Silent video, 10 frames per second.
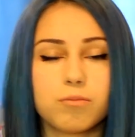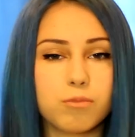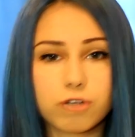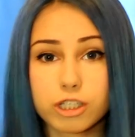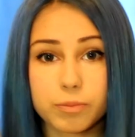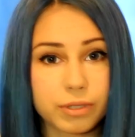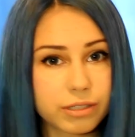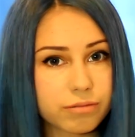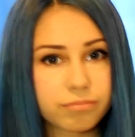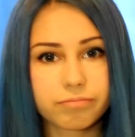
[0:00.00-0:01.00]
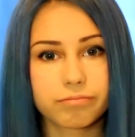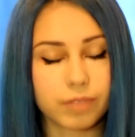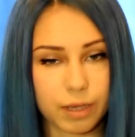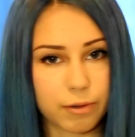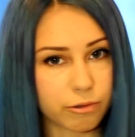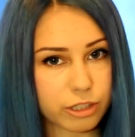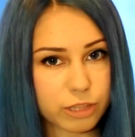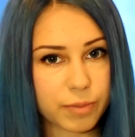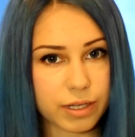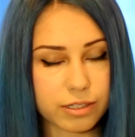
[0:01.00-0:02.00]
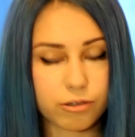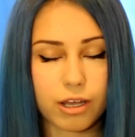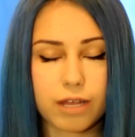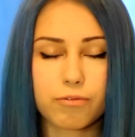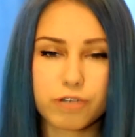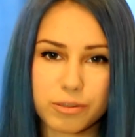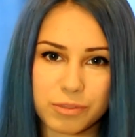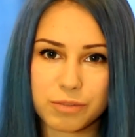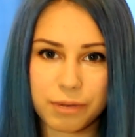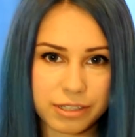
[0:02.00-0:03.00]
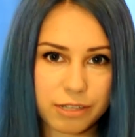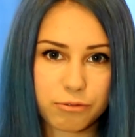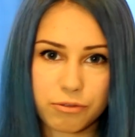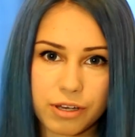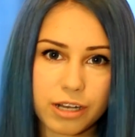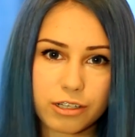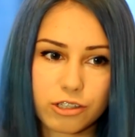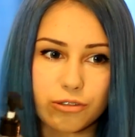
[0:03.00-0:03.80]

Может быть, я могу ошибаться, но я на 80% уверена,